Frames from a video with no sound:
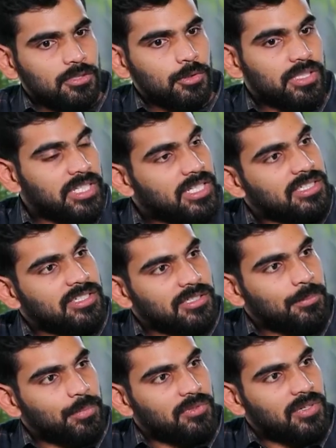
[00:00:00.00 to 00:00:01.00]
సో నేను
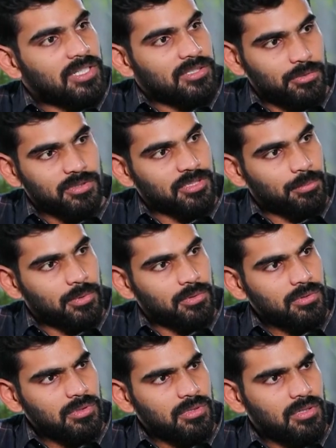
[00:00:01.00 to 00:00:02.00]
చిన్నప్పుడు వాళ్ళని చూసినప్పుడు
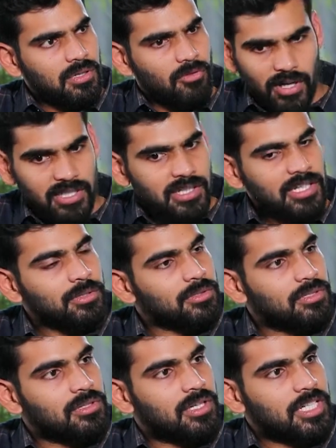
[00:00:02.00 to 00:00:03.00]
వాళ్ళు ఇలానే
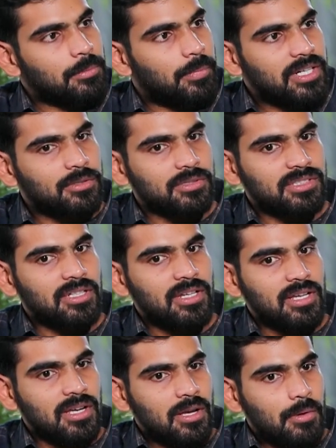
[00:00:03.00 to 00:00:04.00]
ఉండేవాళ్ళు అంటే బయటకు వస్తే
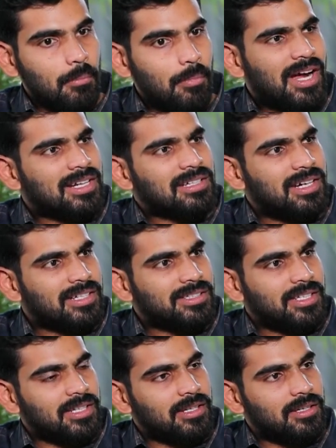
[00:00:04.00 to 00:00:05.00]

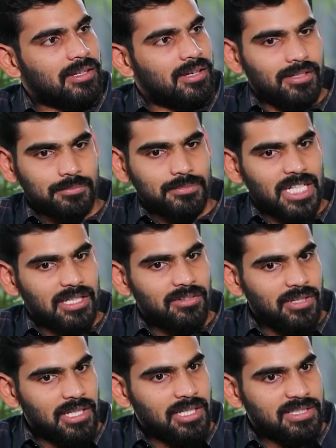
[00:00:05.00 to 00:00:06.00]
మాట్లాడితే అంటే
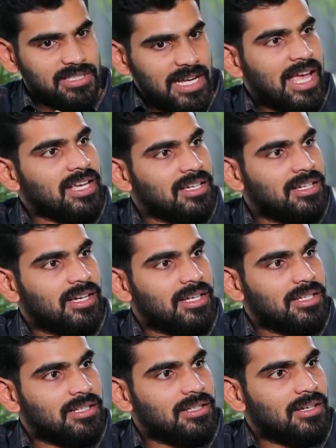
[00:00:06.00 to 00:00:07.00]
వాళ్ళ స్లాంగ్
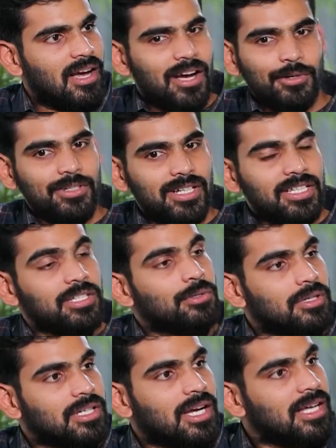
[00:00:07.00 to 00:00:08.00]
కానీ ఆ కొడక ఈ
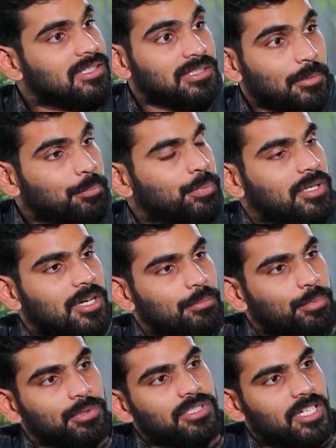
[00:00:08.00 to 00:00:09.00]
కొడక అది తప్పుగా
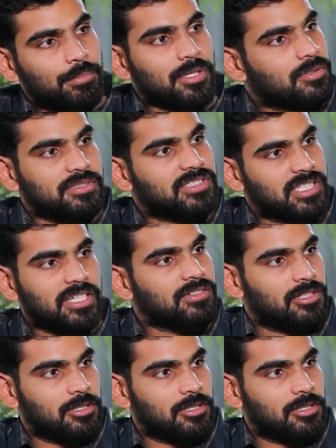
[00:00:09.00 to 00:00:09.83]
బూత్గా ప్రొనౌన్స్ చేయరు